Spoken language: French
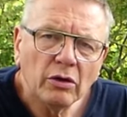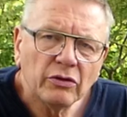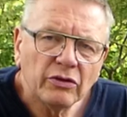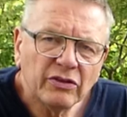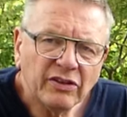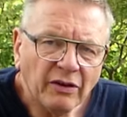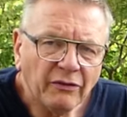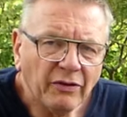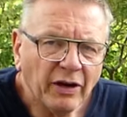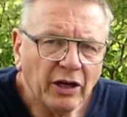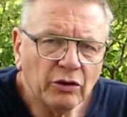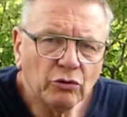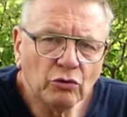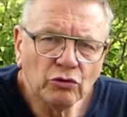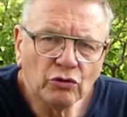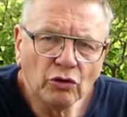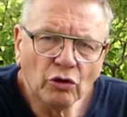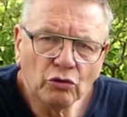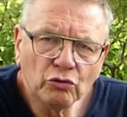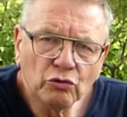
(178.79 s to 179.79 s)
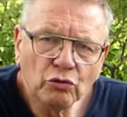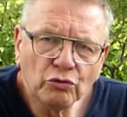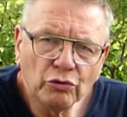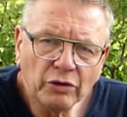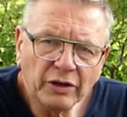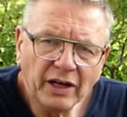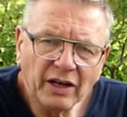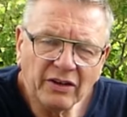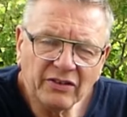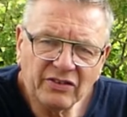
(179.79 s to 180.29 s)
ça va être aux alentours
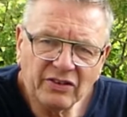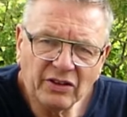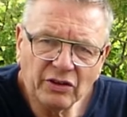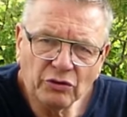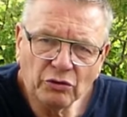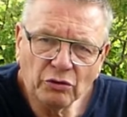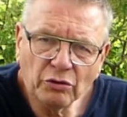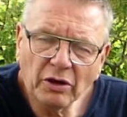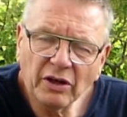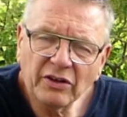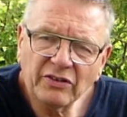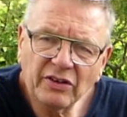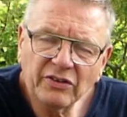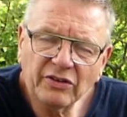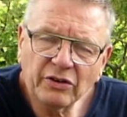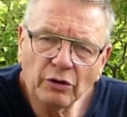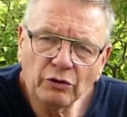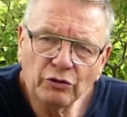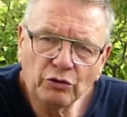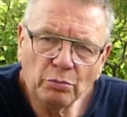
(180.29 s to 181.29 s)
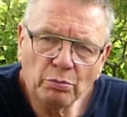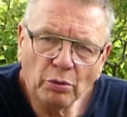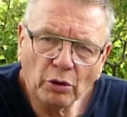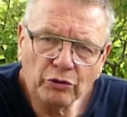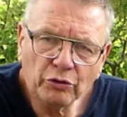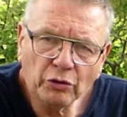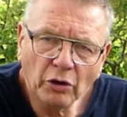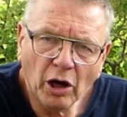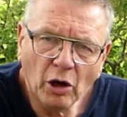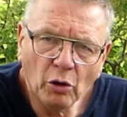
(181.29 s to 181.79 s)
de 15-16 degrés. C'est ce qu'elle
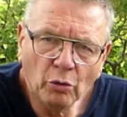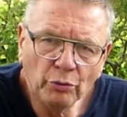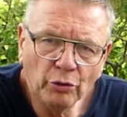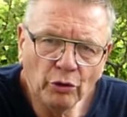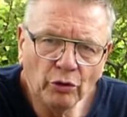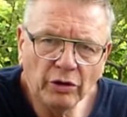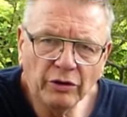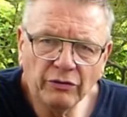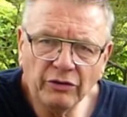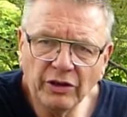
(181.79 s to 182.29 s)
supportera au mieux.